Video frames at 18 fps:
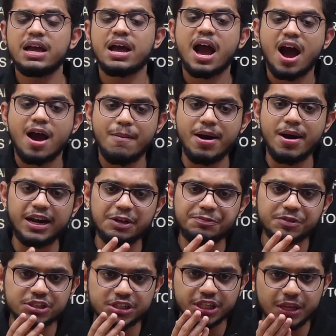हमारे आसपास
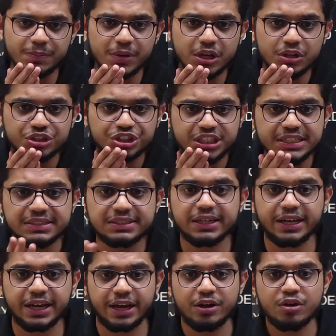जितनी भी चीजें
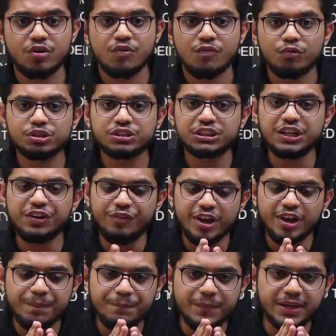हैं वो सिर्फ
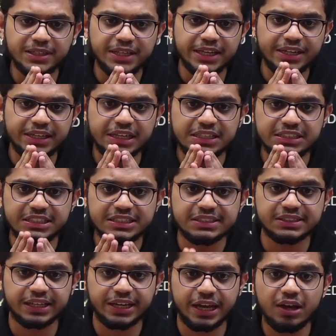एक मटेरियल
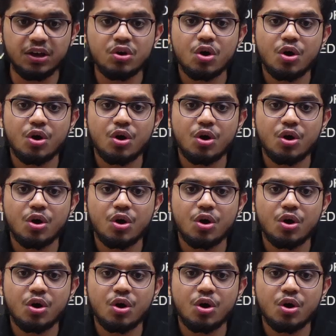चीजें हैं